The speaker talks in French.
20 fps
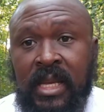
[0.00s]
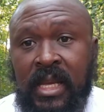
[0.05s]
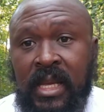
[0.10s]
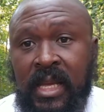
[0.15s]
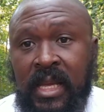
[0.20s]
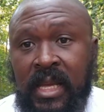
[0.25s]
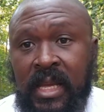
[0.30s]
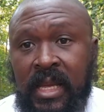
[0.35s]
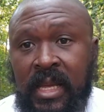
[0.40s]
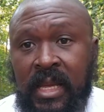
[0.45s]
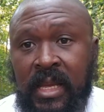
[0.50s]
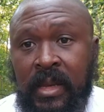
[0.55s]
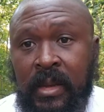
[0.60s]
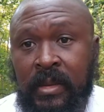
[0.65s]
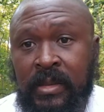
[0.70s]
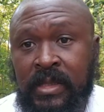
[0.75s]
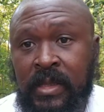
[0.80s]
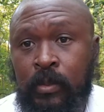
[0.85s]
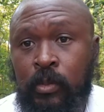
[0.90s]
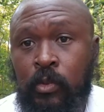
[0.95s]

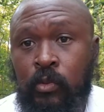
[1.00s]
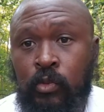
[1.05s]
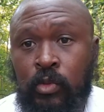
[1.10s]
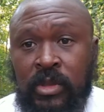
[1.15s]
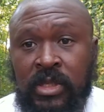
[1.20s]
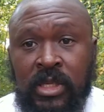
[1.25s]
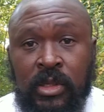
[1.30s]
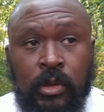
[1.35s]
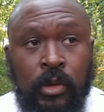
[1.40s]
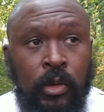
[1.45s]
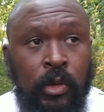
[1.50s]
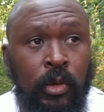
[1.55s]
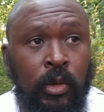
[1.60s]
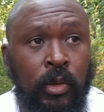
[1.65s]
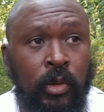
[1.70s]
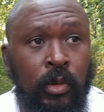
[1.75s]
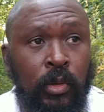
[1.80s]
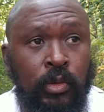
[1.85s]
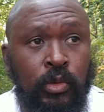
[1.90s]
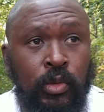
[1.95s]
Et c'est pour vous dire
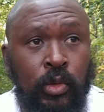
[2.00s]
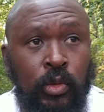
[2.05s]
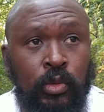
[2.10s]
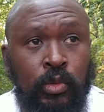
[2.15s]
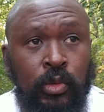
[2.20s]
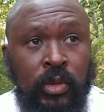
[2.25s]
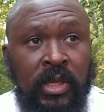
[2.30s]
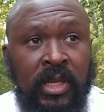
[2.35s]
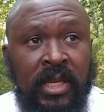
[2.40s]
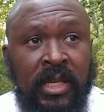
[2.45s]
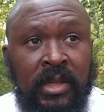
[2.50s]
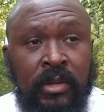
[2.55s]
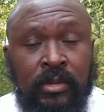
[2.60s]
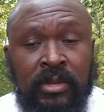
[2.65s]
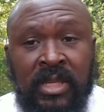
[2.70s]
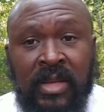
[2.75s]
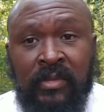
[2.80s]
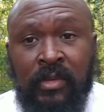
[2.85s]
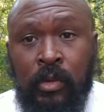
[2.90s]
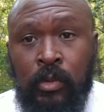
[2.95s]
qu'aujourd'hui,
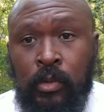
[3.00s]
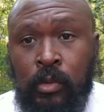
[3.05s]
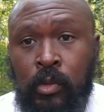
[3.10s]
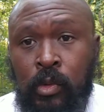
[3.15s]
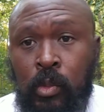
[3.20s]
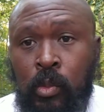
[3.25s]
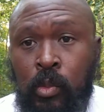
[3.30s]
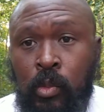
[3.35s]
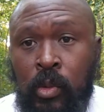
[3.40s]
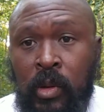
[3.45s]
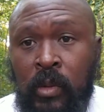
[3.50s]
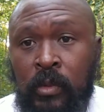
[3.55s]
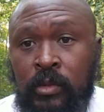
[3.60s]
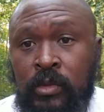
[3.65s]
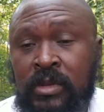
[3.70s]
nous avons eu au moins,